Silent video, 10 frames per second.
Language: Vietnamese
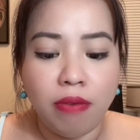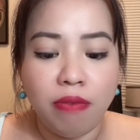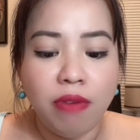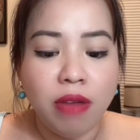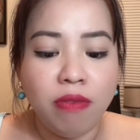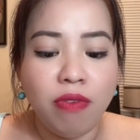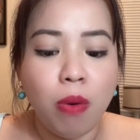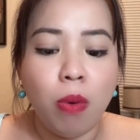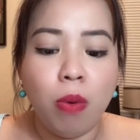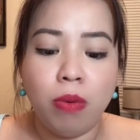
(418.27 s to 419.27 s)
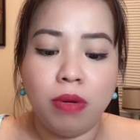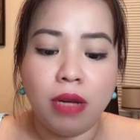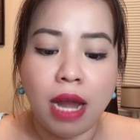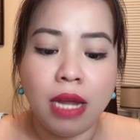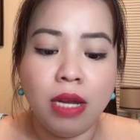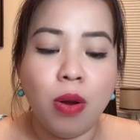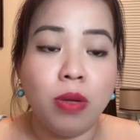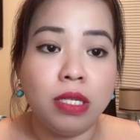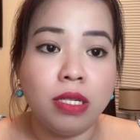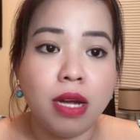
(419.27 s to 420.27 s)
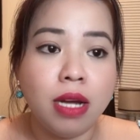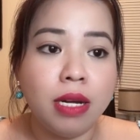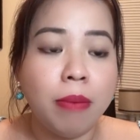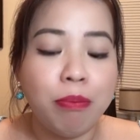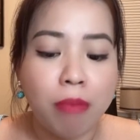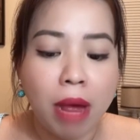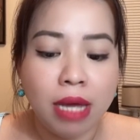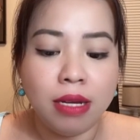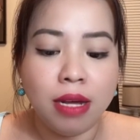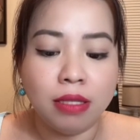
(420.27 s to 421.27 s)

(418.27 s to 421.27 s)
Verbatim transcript: vi vu nay đồi sơn mai cần